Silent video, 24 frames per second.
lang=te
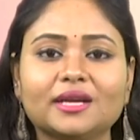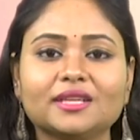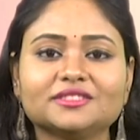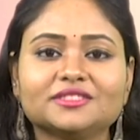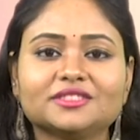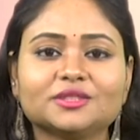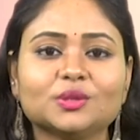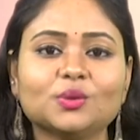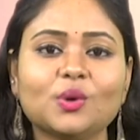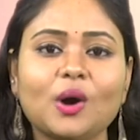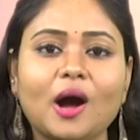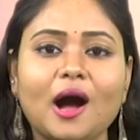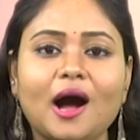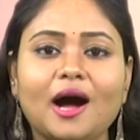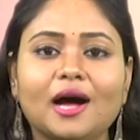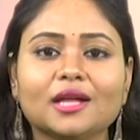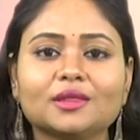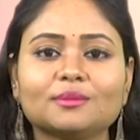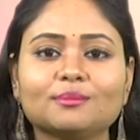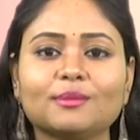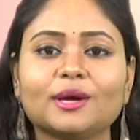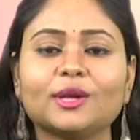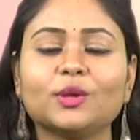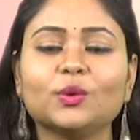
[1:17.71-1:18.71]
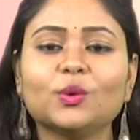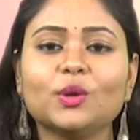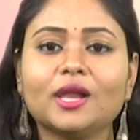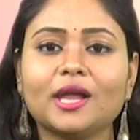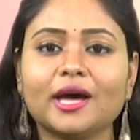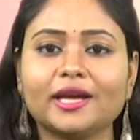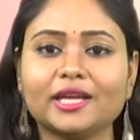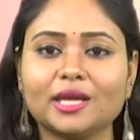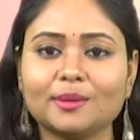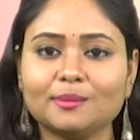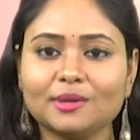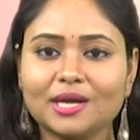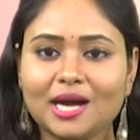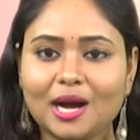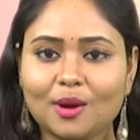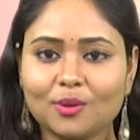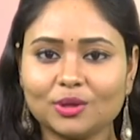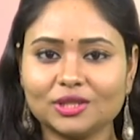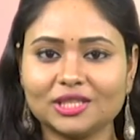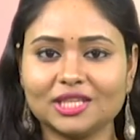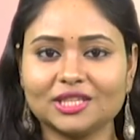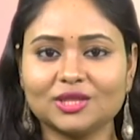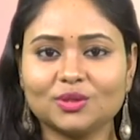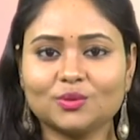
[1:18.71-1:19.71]
మనస్సు ఆత్మలు లయం
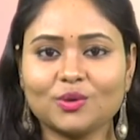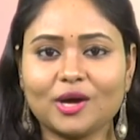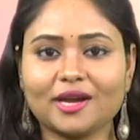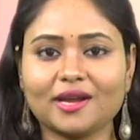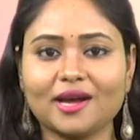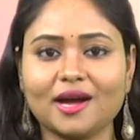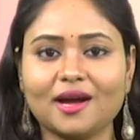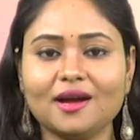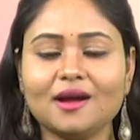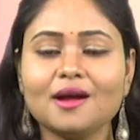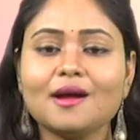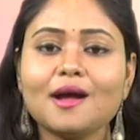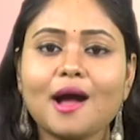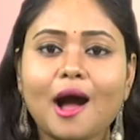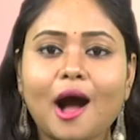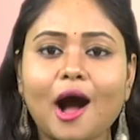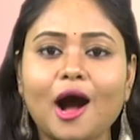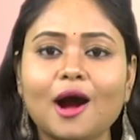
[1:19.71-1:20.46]
కావటం ద్వారా